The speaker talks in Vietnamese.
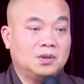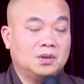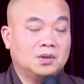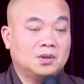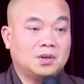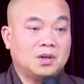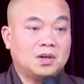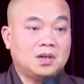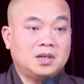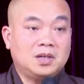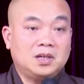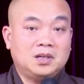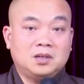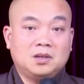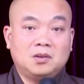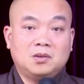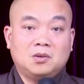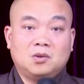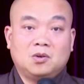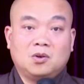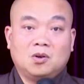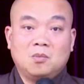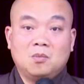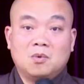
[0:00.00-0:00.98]
có khi nó
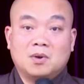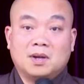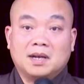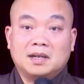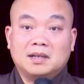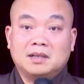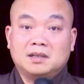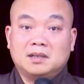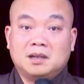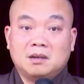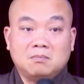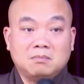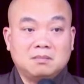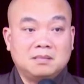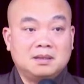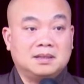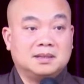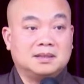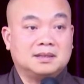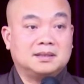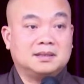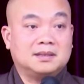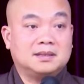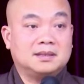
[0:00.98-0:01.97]
khổ một cách khốc
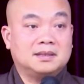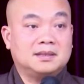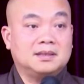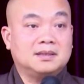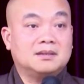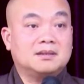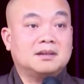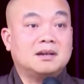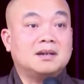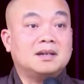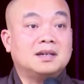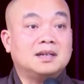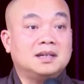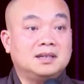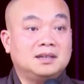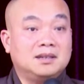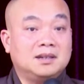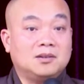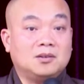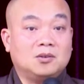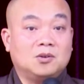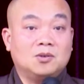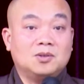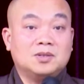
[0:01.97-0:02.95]
liệt nhưng có khi
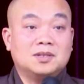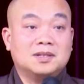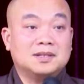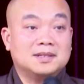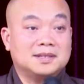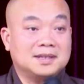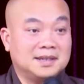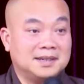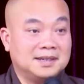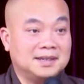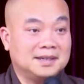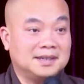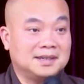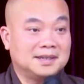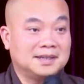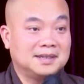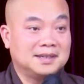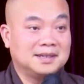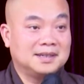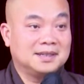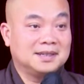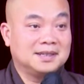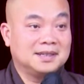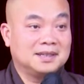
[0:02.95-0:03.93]
nó khổ sơ sơ
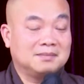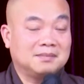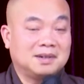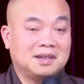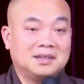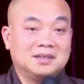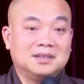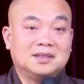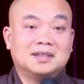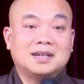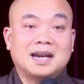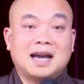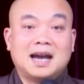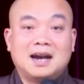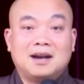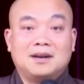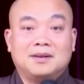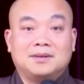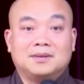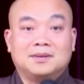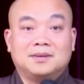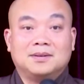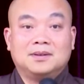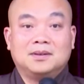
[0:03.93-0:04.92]
nhưng mà đường
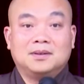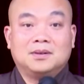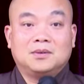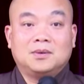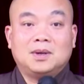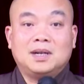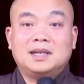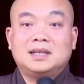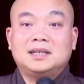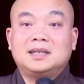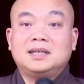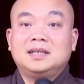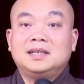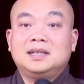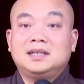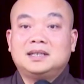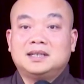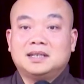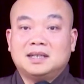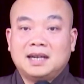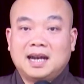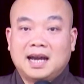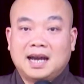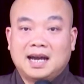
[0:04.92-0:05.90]
nào quanh đi
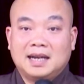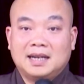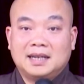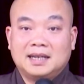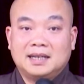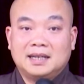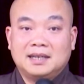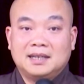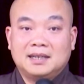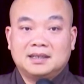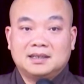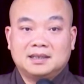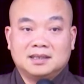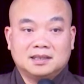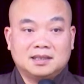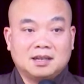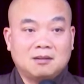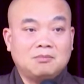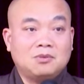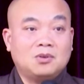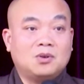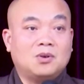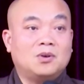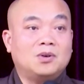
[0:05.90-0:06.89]
trở lại sự
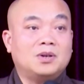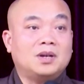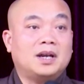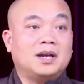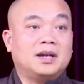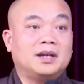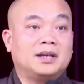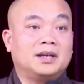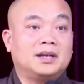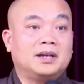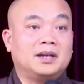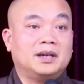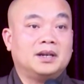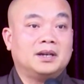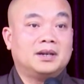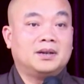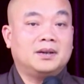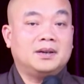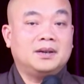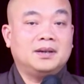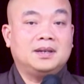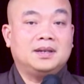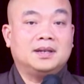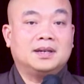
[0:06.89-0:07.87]
thống khổ này
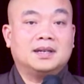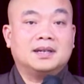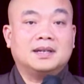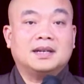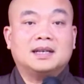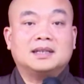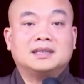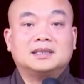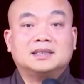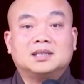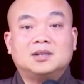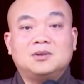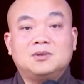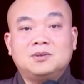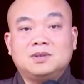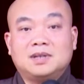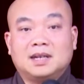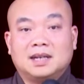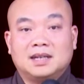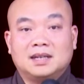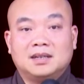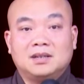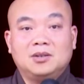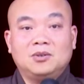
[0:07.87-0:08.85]
nó hiện ra sáu
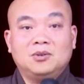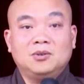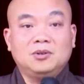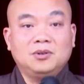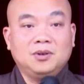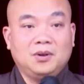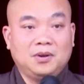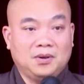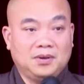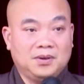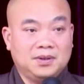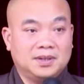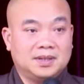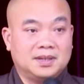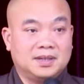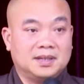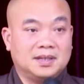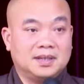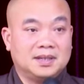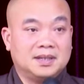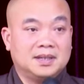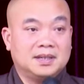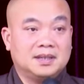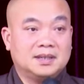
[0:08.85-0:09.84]
cảnh luân hồi
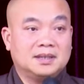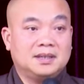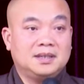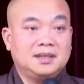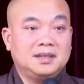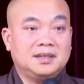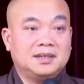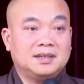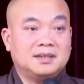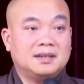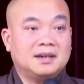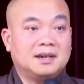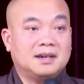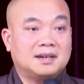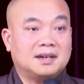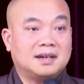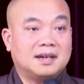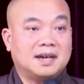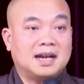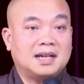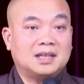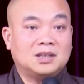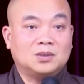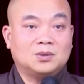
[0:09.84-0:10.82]
thiên
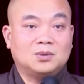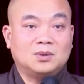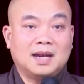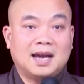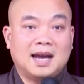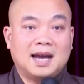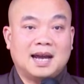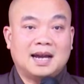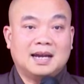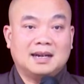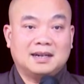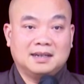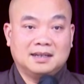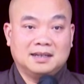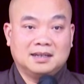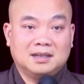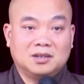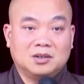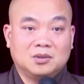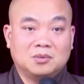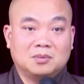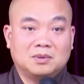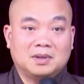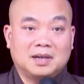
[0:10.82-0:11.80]
nhân atula địa
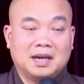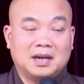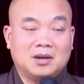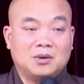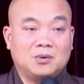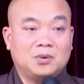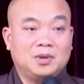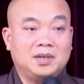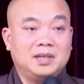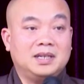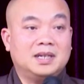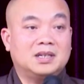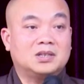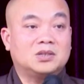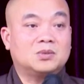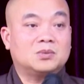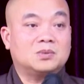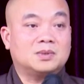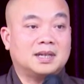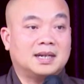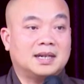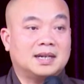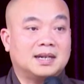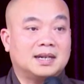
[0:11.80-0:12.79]
ngục ngạ quỷ và súc
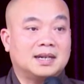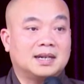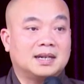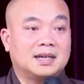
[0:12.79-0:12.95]
sanh